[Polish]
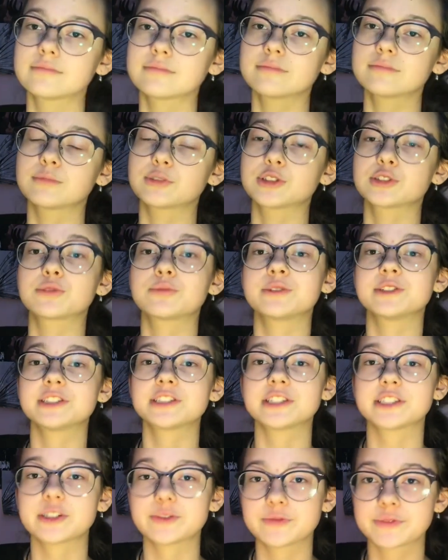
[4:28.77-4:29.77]
Może to będzie
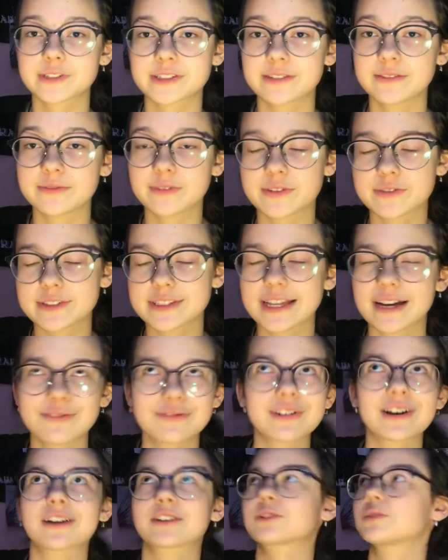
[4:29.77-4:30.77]
gdzieś w, we
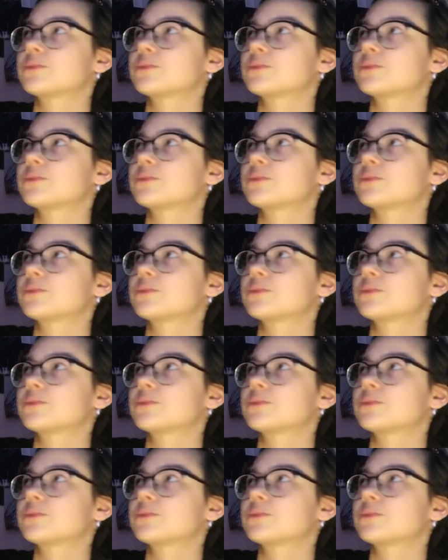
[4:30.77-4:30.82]
wstawkach, to